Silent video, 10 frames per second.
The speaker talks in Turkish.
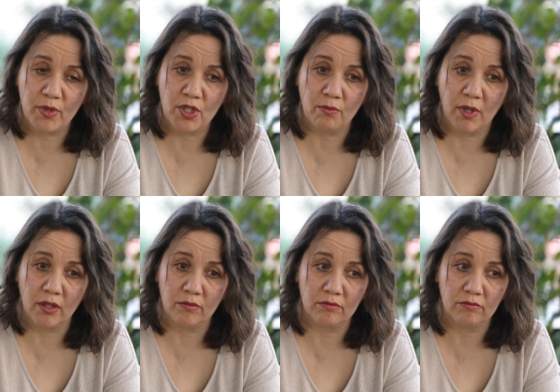Çok
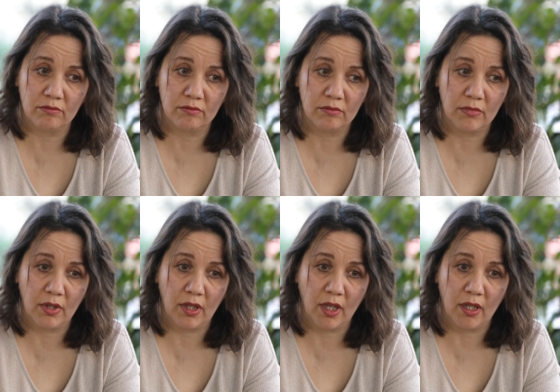pişmanım.
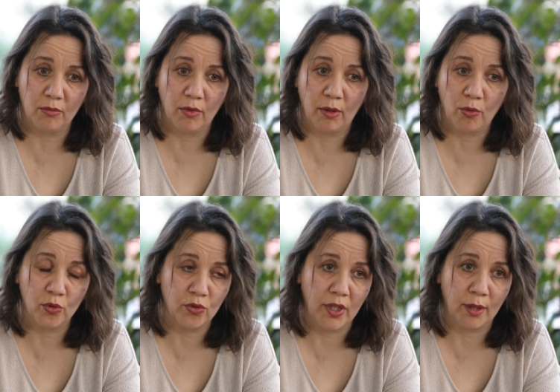Yani
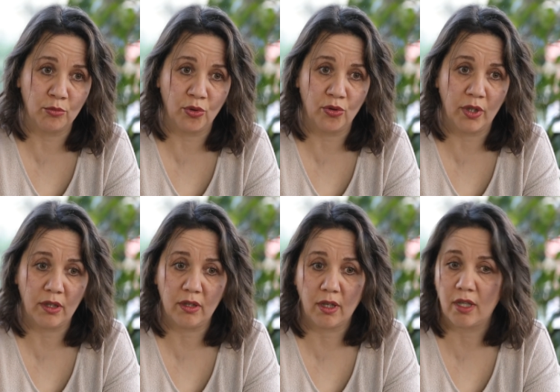babam o günden bu
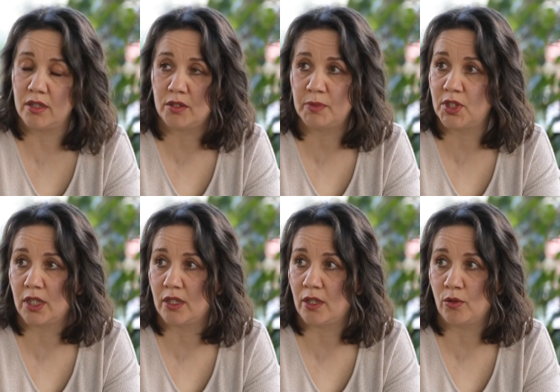yöne yani hiçbir
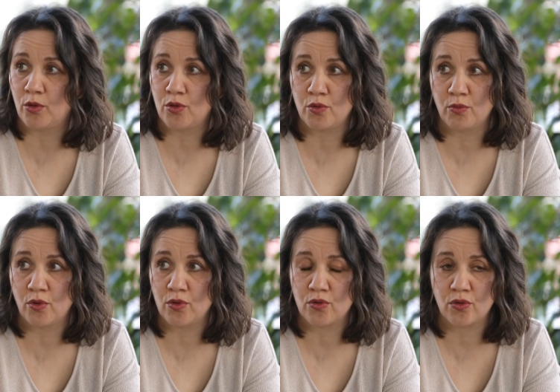şekilde
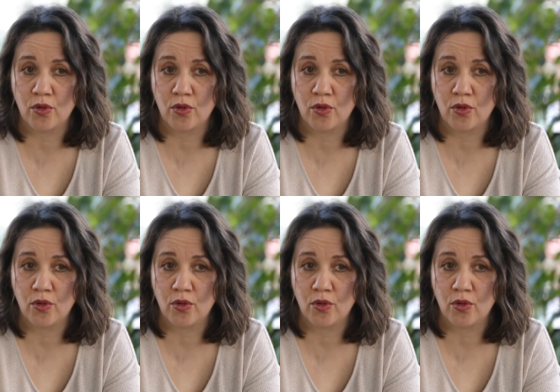görüşmüyoruz.